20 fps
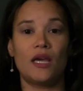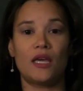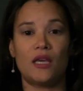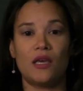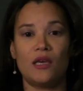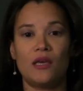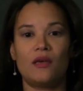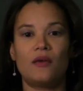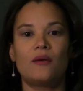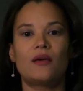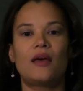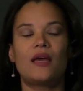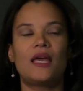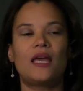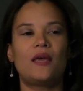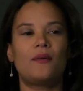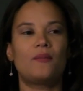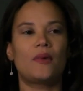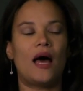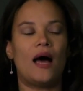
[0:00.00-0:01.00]
que
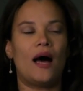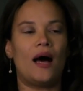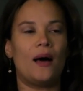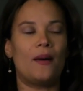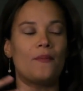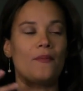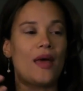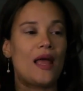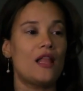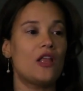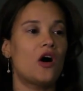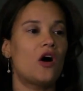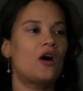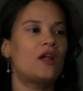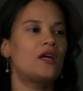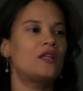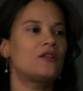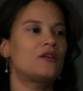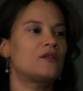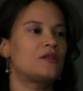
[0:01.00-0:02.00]
em, ah,
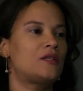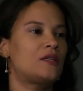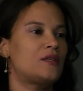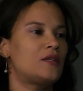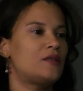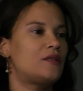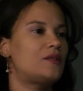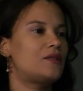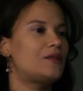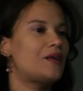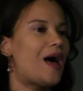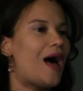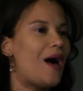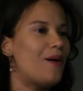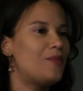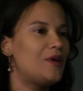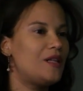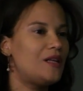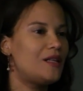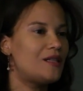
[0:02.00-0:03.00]
melhora nossas
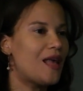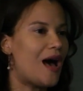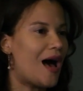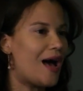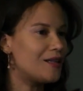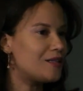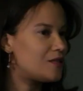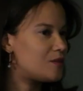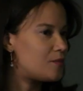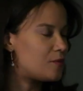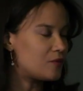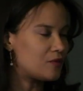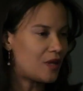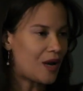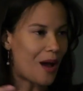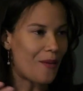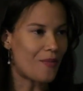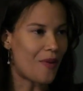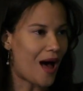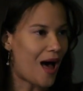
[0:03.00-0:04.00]
habilidades para
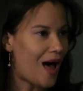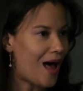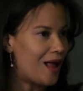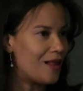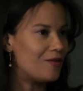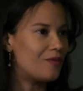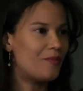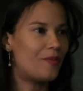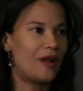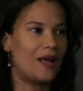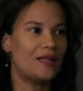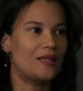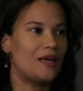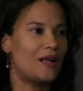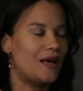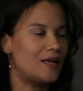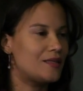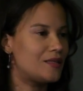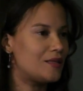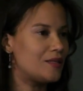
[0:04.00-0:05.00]
trabalho, para
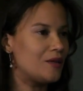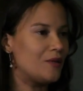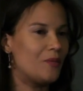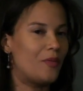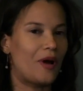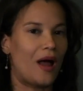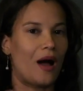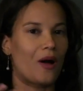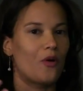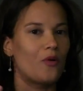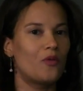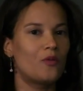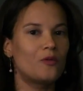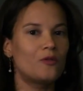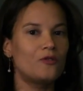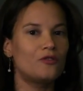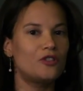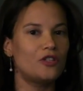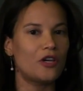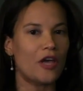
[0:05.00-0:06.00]
interação, para
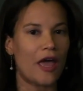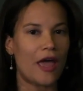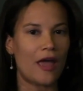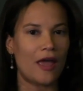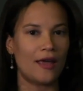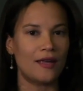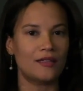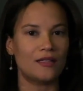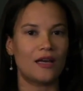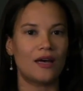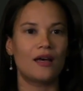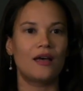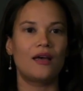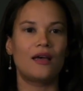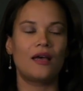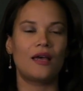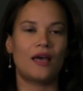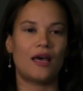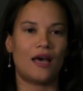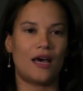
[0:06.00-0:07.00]
acúmulo de renda,
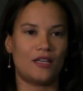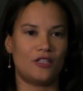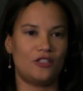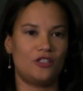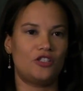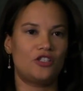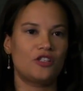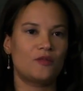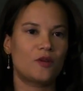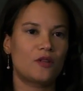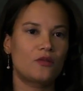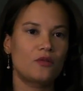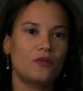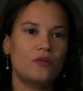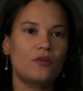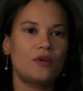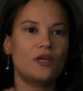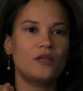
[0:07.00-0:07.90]
a gente chama tudo